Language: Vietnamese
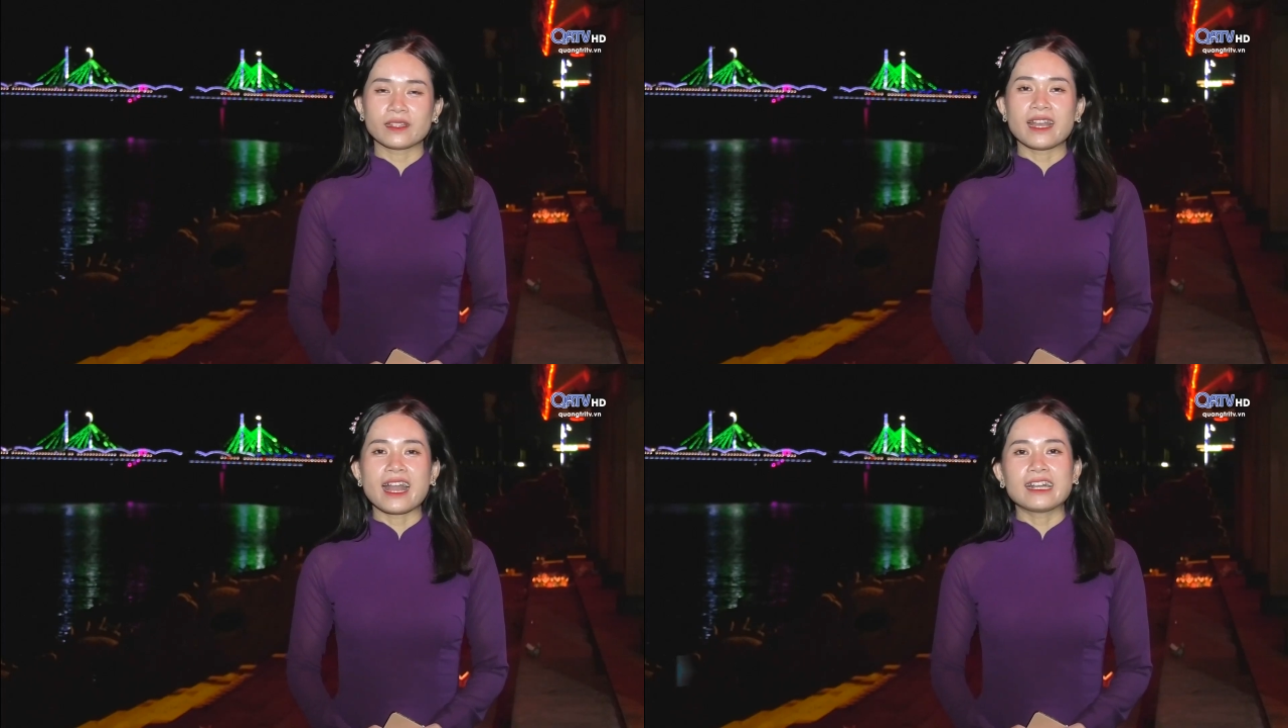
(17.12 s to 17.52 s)

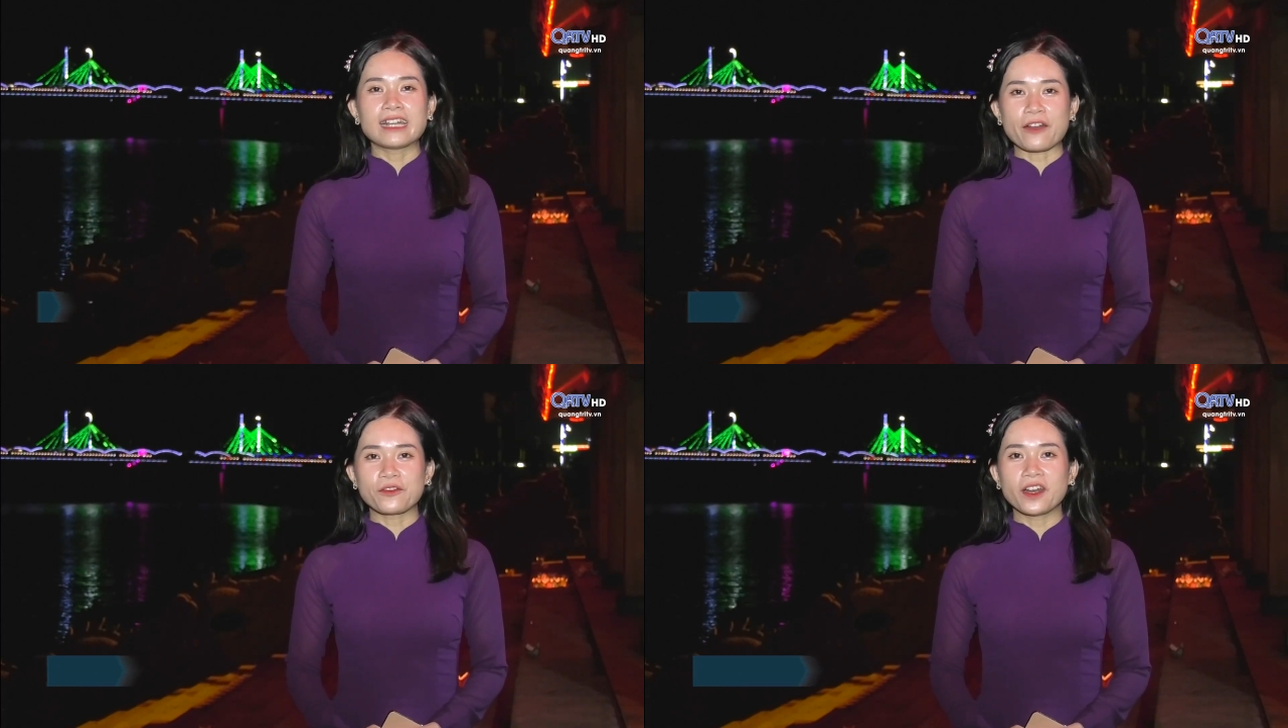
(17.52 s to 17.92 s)
khác
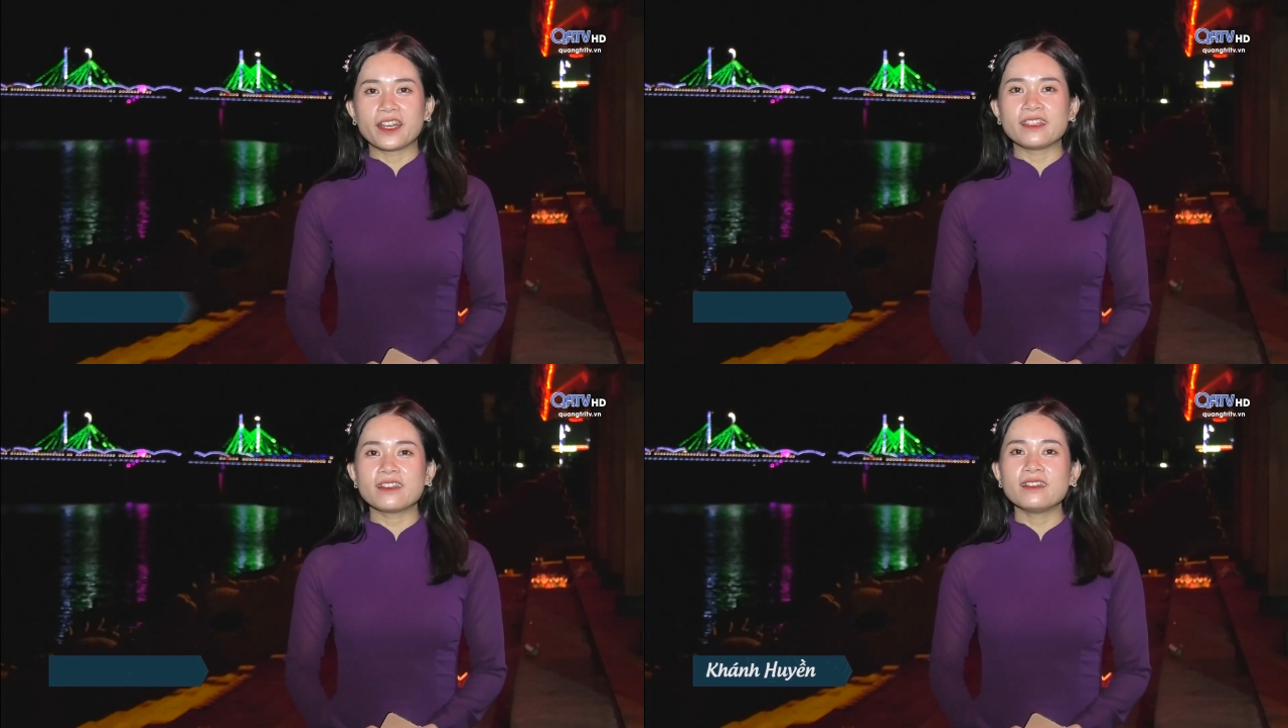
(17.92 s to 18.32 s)
với
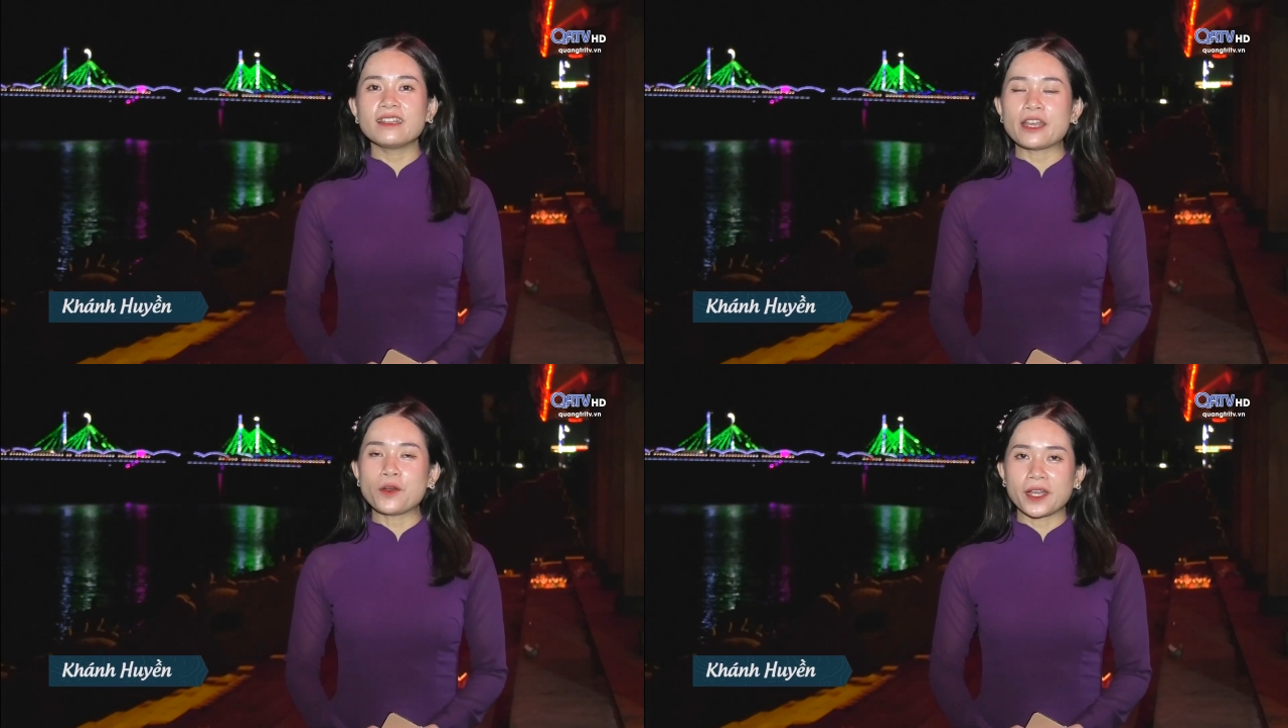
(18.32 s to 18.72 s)
những lễ
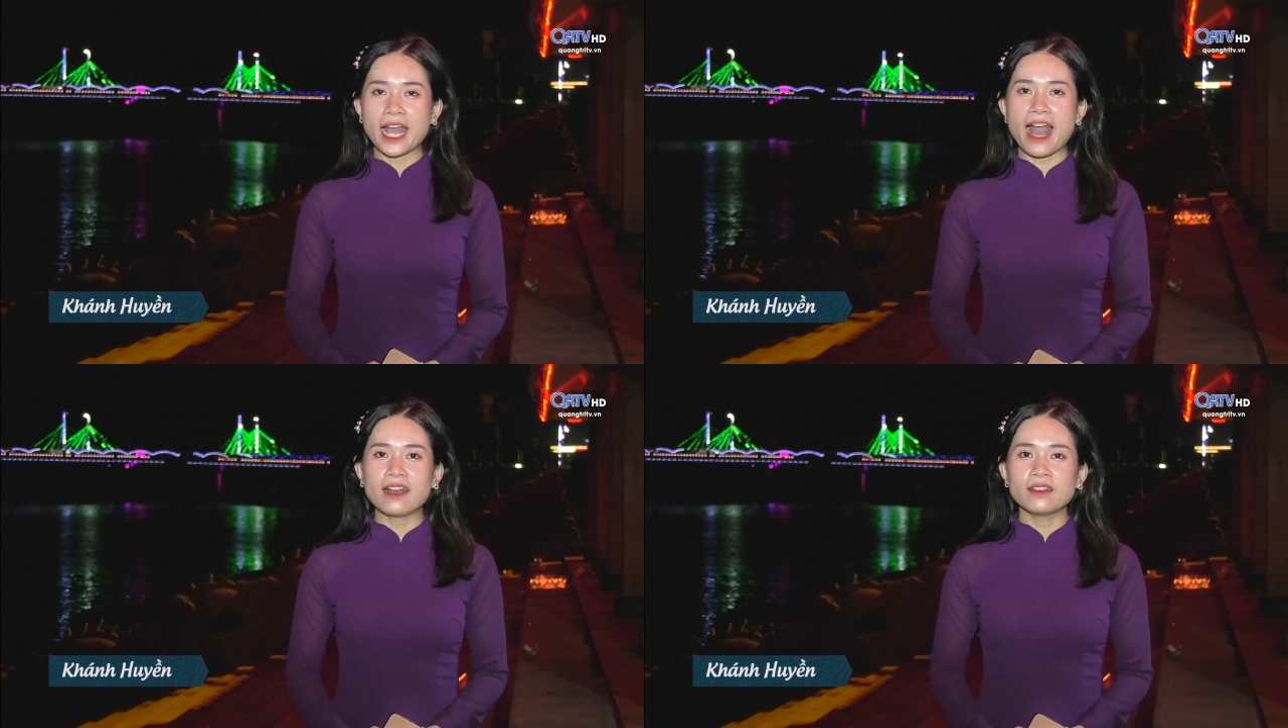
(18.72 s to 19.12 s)
hội khác,
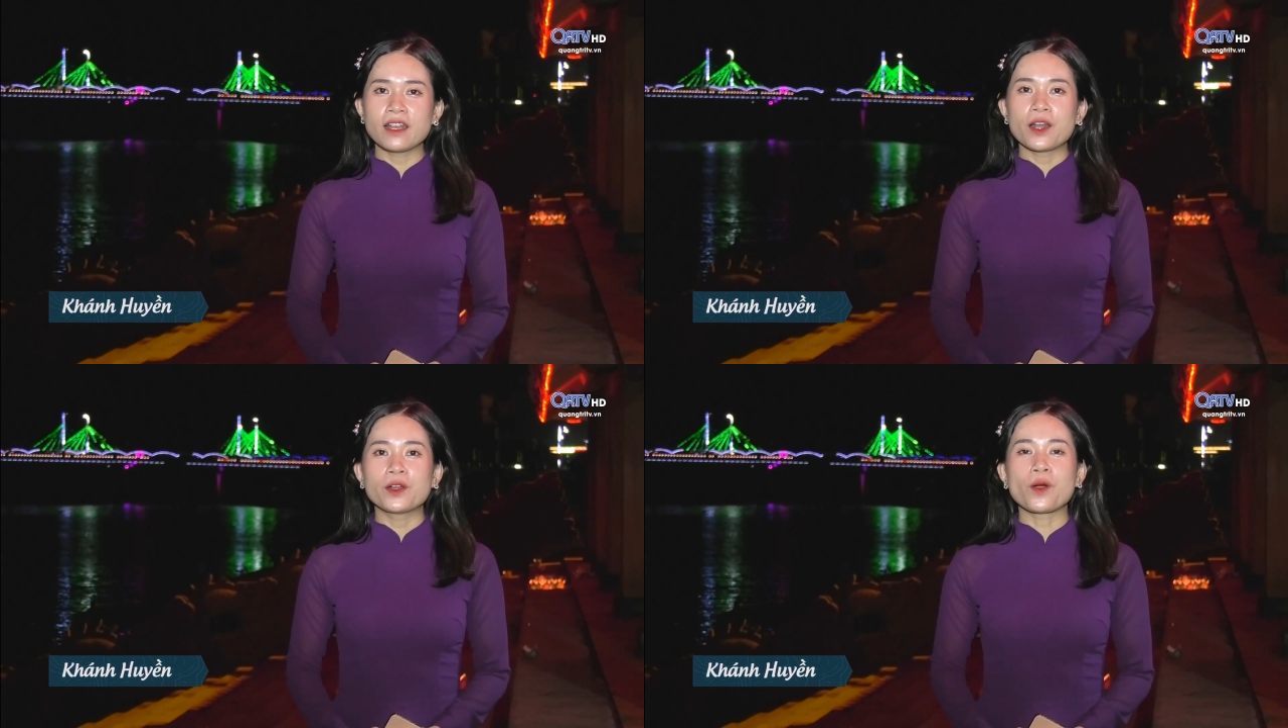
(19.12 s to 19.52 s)

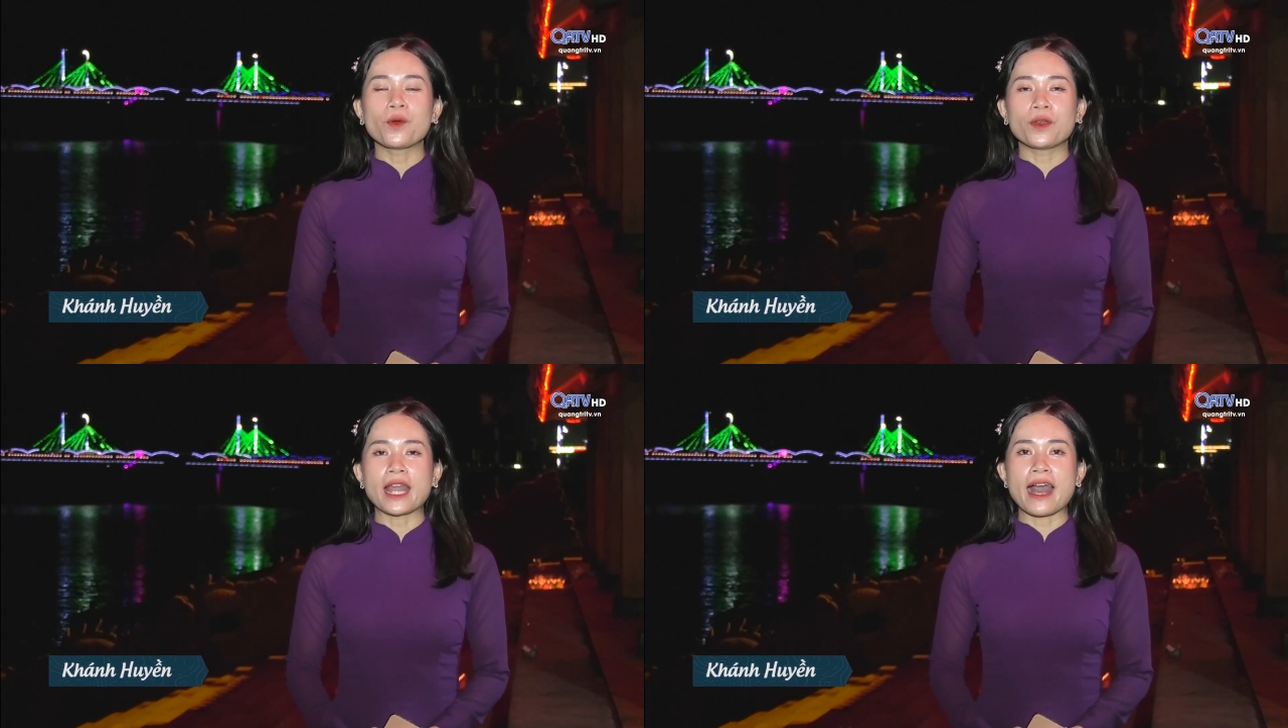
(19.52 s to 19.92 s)
không ồn
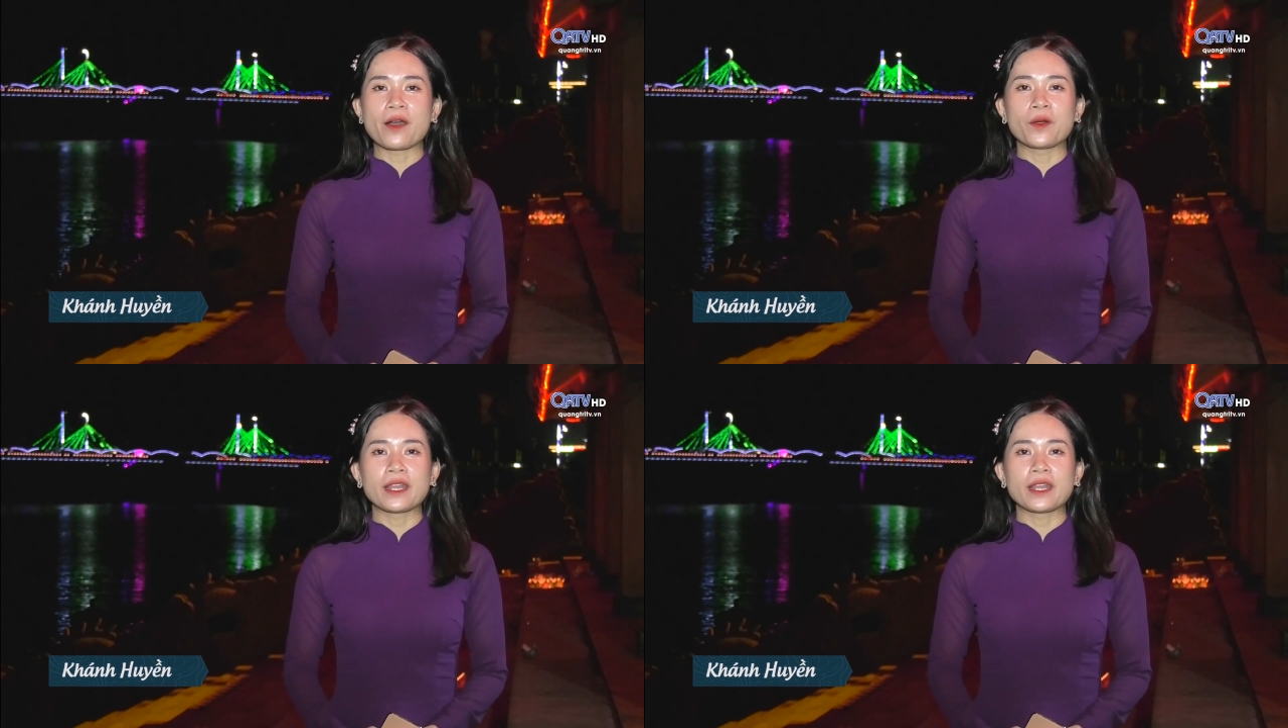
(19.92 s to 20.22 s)
ào,